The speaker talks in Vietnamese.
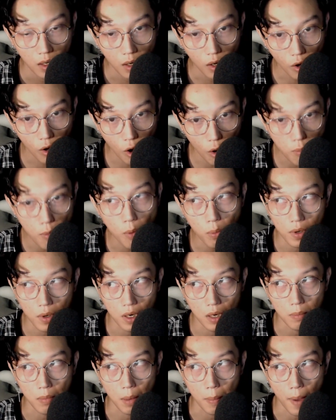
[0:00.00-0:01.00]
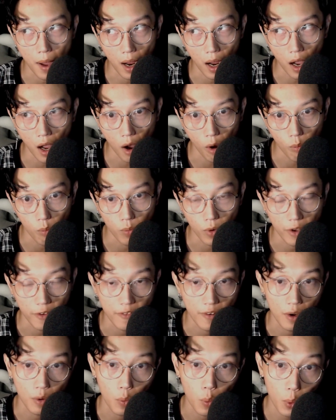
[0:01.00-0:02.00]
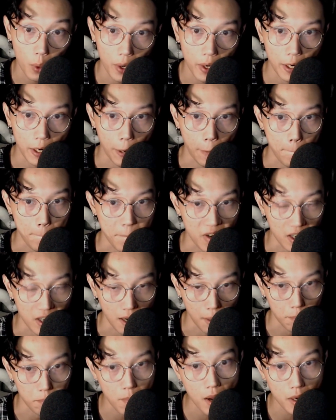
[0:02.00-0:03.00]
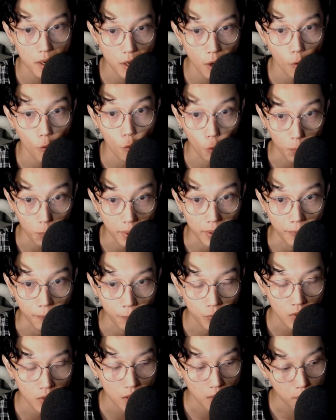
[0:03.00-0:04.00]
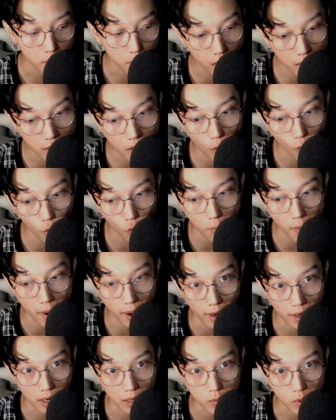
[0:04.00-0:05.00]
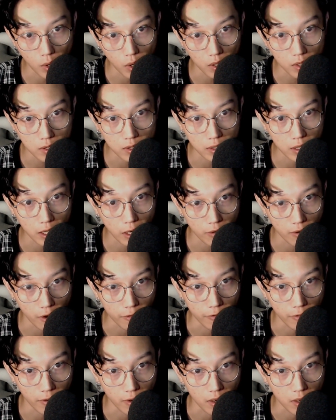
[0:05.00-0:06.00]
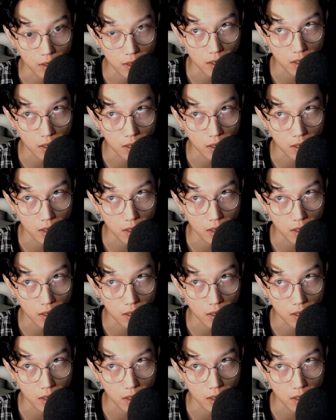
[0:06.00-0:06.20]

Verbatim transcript: Có một đợt mà bạn Hồng này về quê nè và gặp bác dâu của mình. Bác dâu của bạn là một người theo đạo Phật.